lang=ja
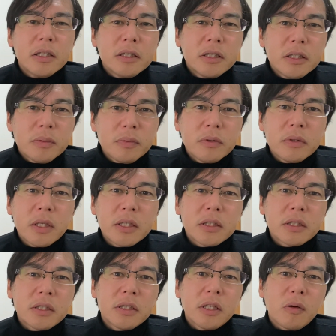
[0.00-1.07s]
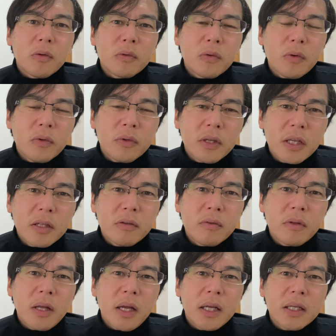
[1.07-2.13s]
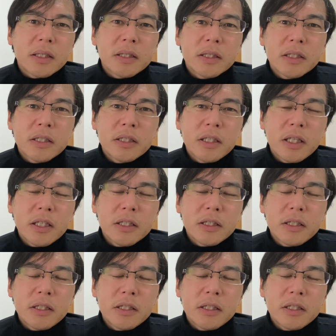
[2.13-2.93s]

自分が好きなことをネットで発信していっ